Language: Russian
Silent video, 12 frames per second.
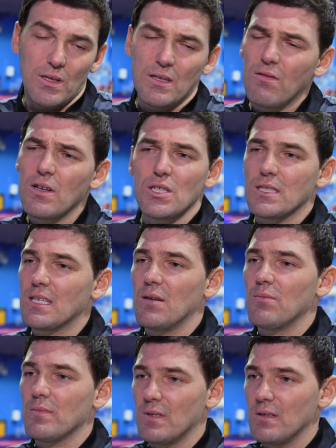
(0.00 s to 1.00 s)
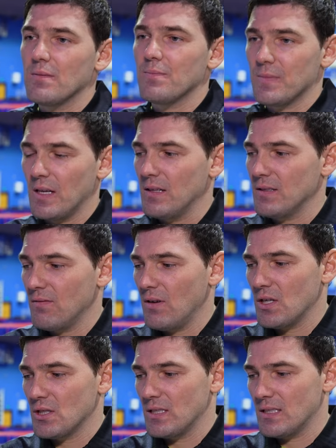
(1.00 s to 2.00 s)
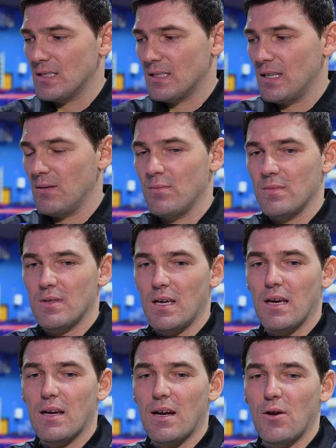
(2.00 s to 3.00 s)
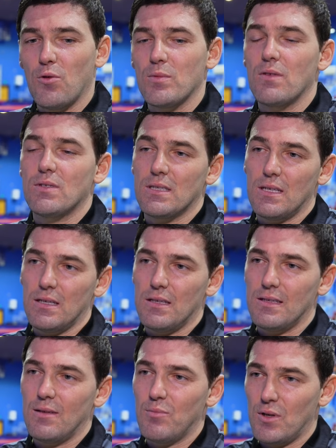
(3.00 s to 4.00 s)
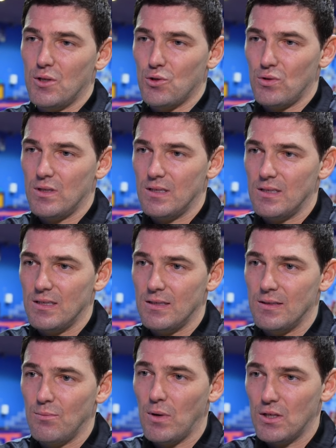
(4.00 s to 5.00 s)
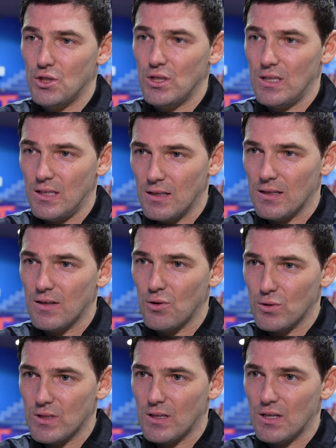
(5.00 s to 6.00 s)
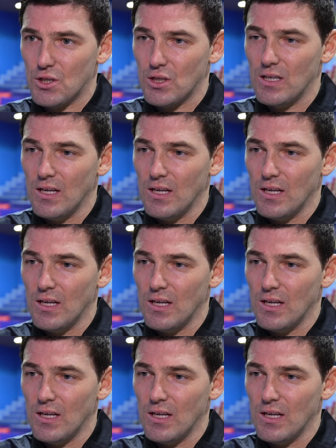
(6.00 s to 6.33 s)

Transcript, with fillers: Неважно, Артемом с кем, Да, неважно, с кем я играю. У меня всегда напряженные матчи, игры, розыгрыши.